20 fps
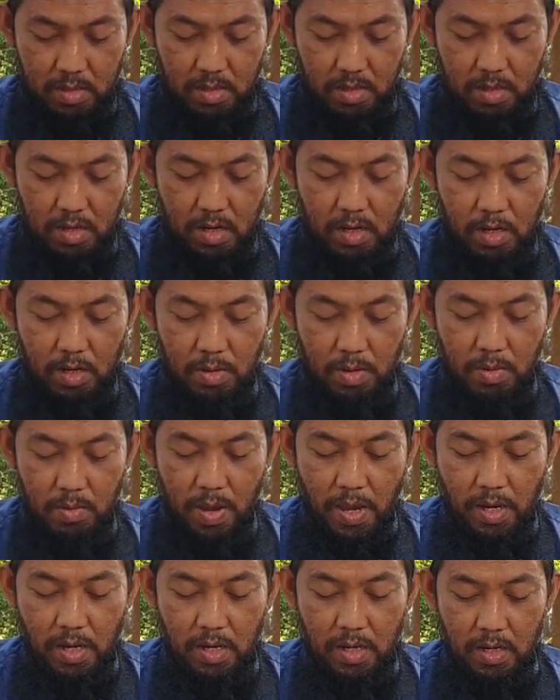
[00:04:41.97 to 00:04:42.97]
adalah lebih
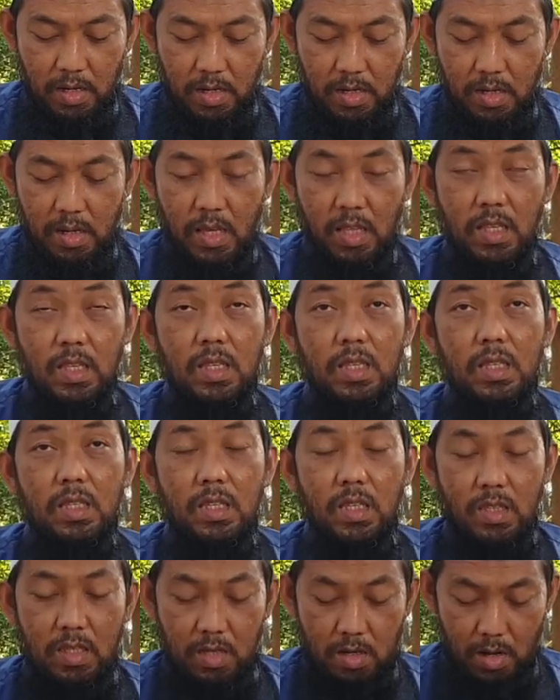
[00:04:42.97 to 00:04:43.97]
baik di
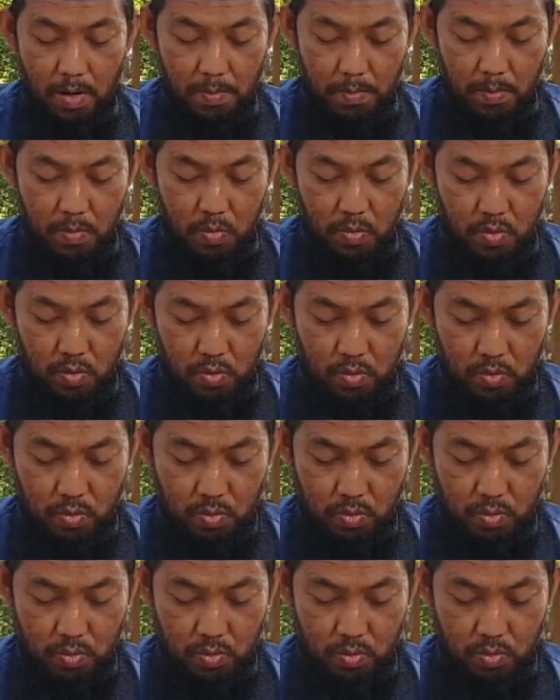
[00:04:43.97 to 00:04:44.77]
sisi Rabbmu